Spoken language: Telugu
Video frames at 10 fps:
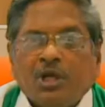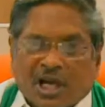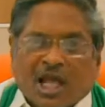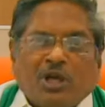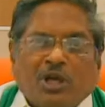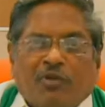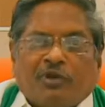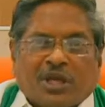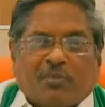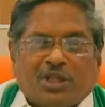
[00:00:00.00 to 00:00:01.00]
రబీలో
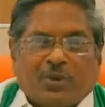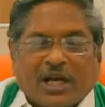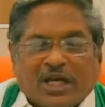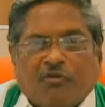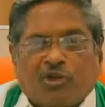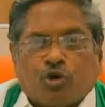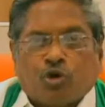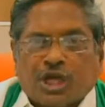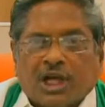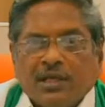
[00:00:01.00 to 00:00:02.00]
మిగతా మిగతా పంటలు
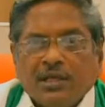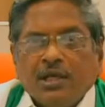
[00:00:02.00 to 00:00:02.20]
వేసుకోవచ్చు కానీ